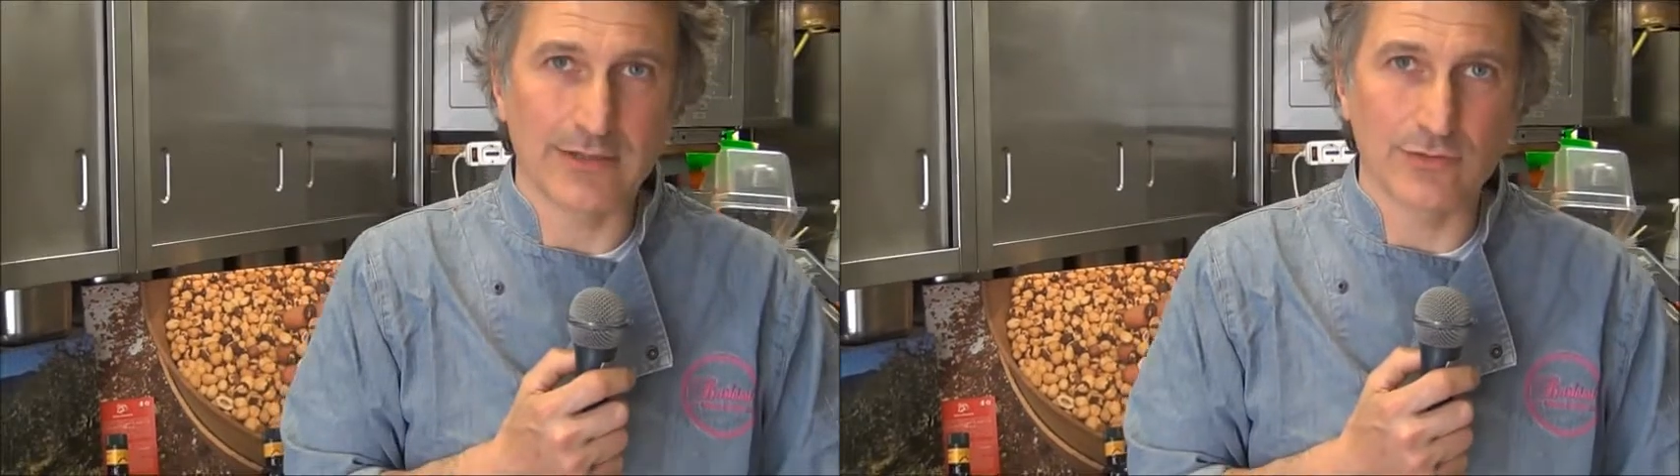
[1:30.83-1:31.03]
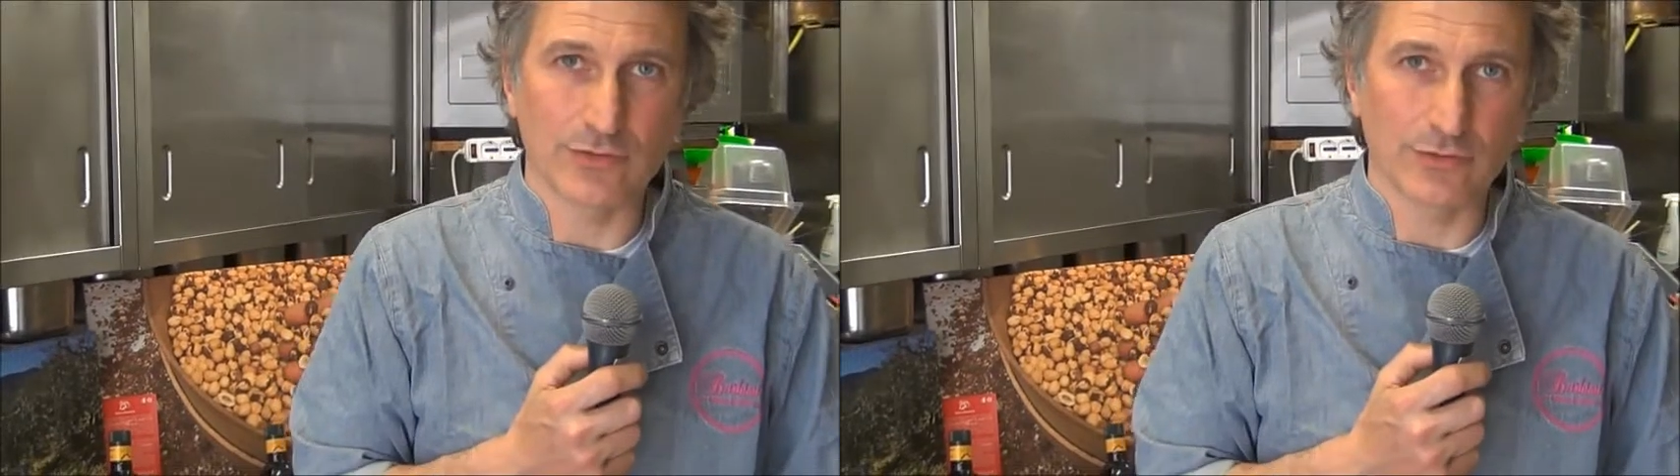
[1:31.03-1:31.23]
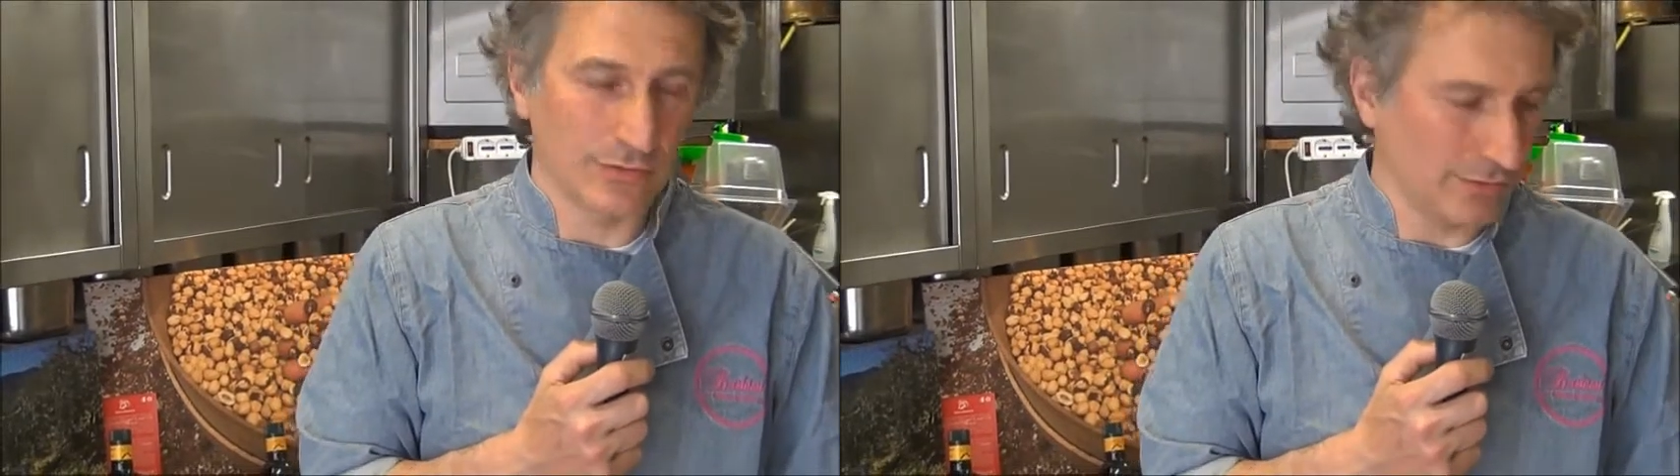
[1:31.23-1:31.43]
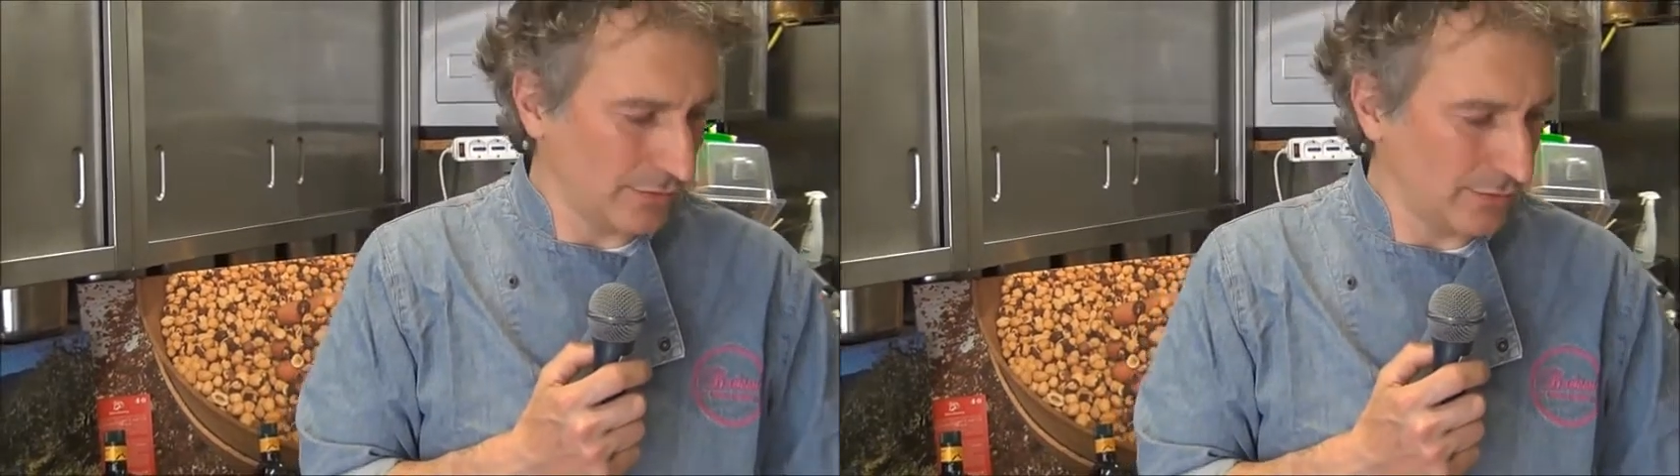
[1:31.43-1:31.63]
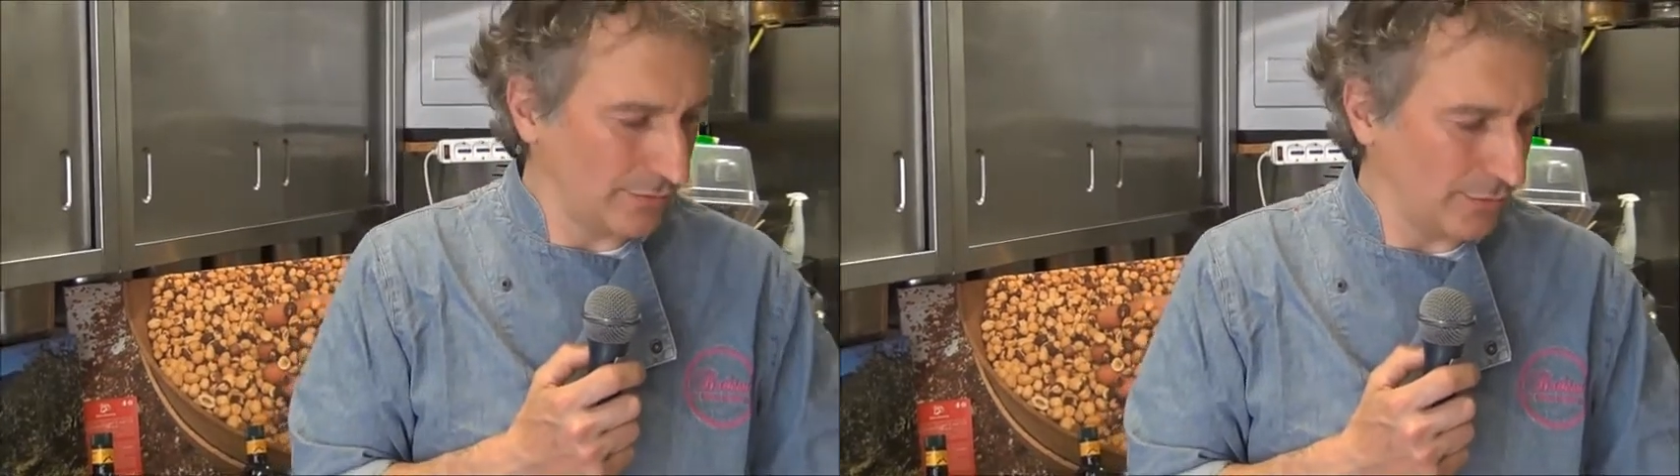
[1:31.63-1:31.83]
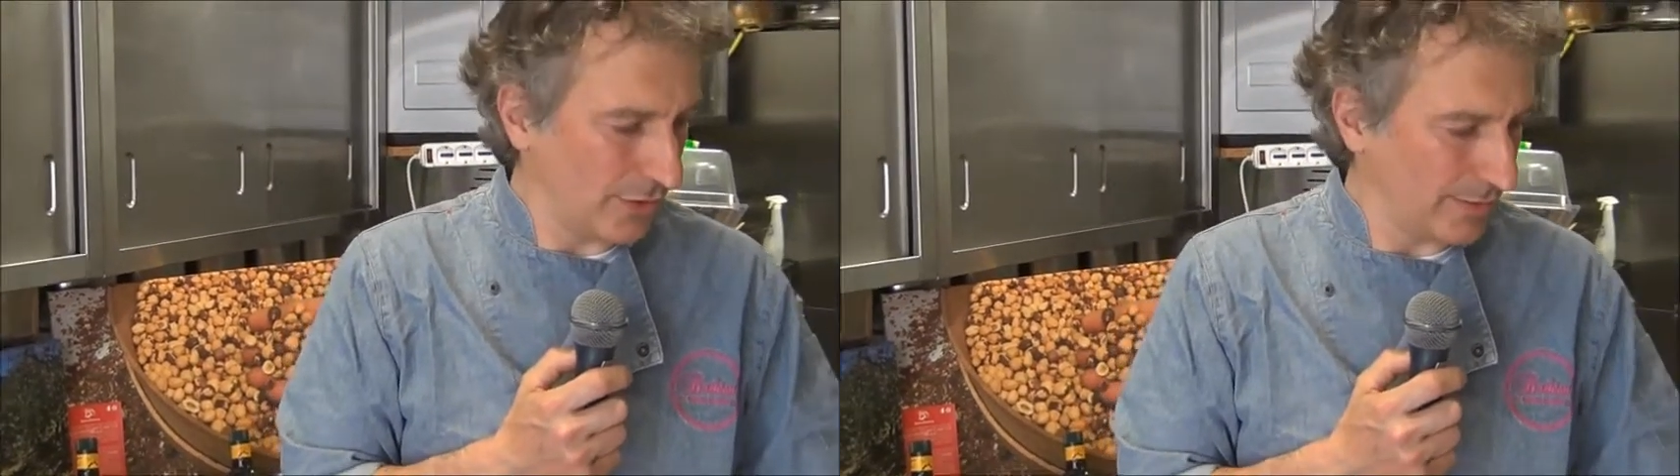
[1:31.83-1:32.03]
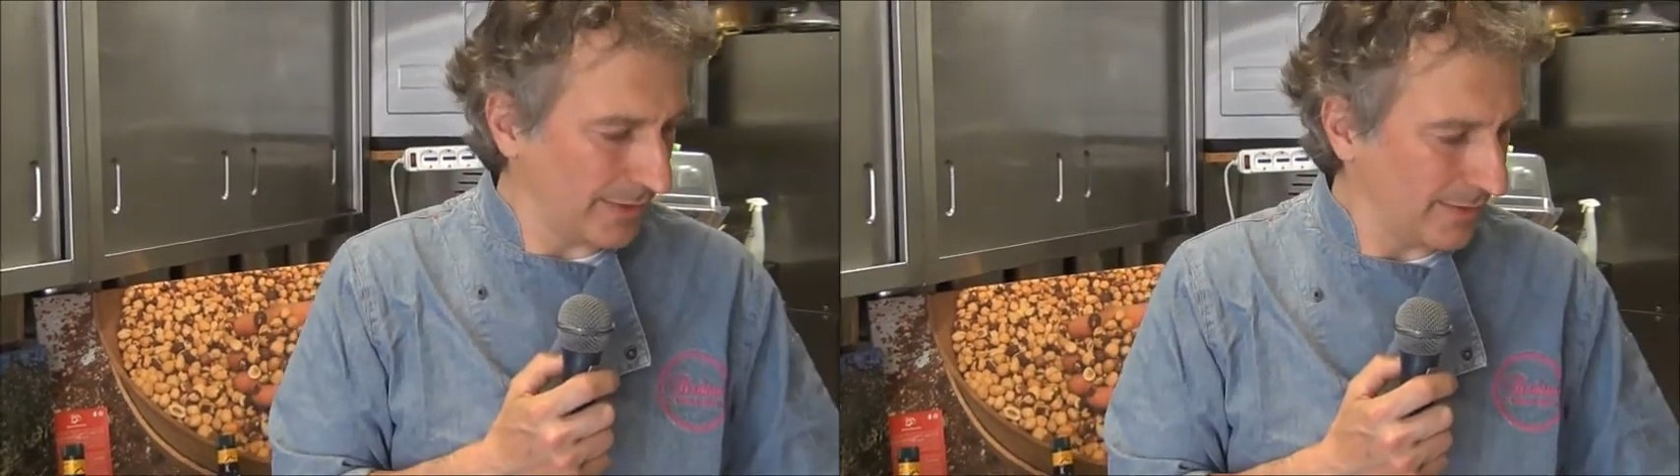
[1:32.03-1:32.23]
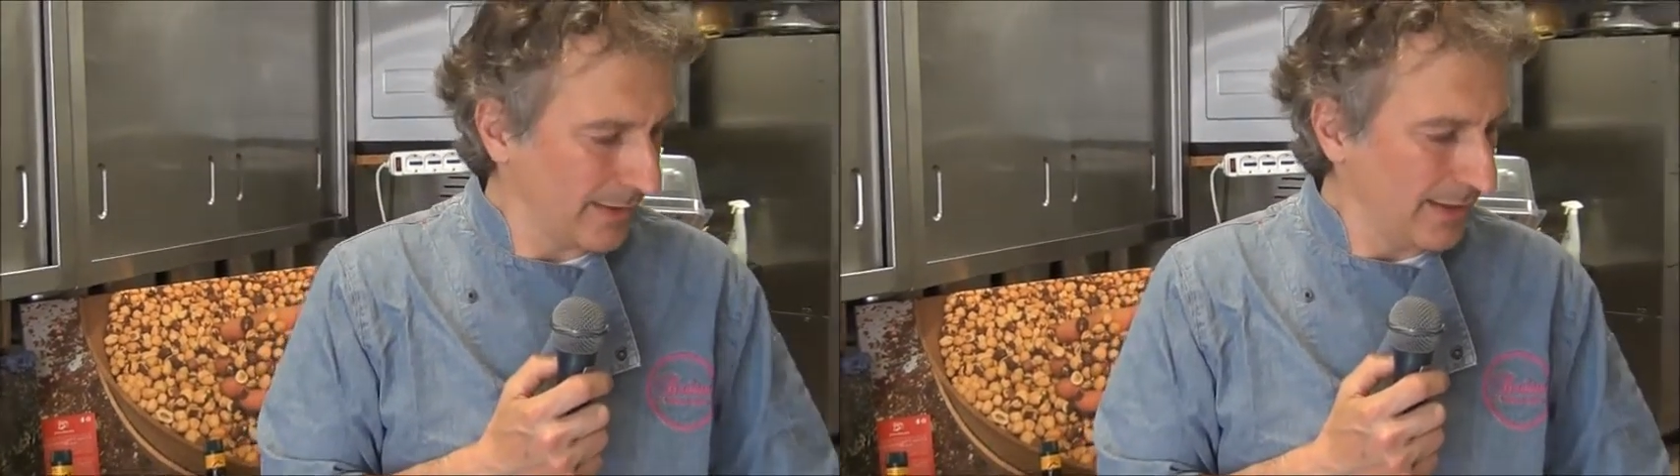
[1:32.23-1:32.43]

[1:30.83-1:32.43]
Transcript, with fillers: che non sono conformi.